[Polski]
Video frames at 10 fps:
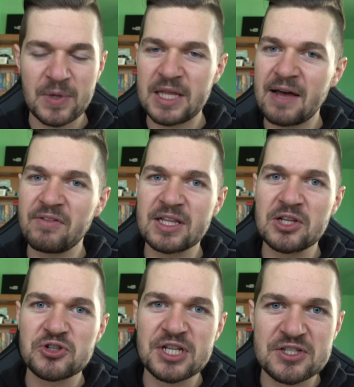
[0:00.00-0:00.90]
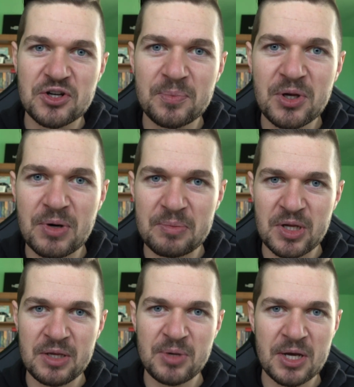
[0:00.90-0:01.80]
I nawet gdy już się
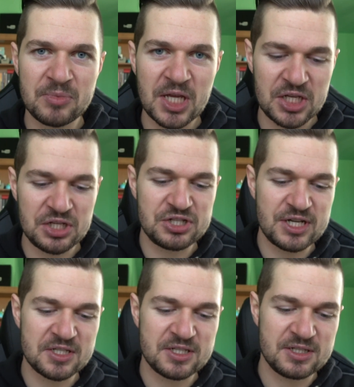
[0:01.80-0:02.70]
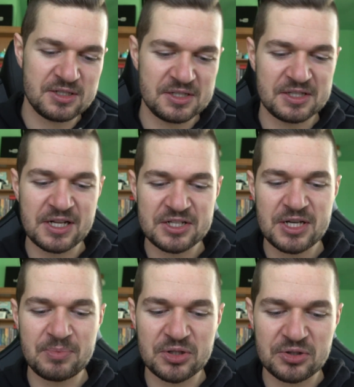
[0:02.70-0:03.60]
zrobiłem i miałem taki czas dla
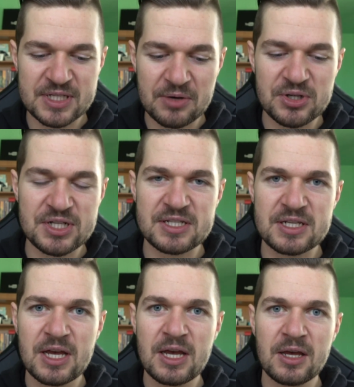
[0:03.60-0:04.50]
siebie, to cały czas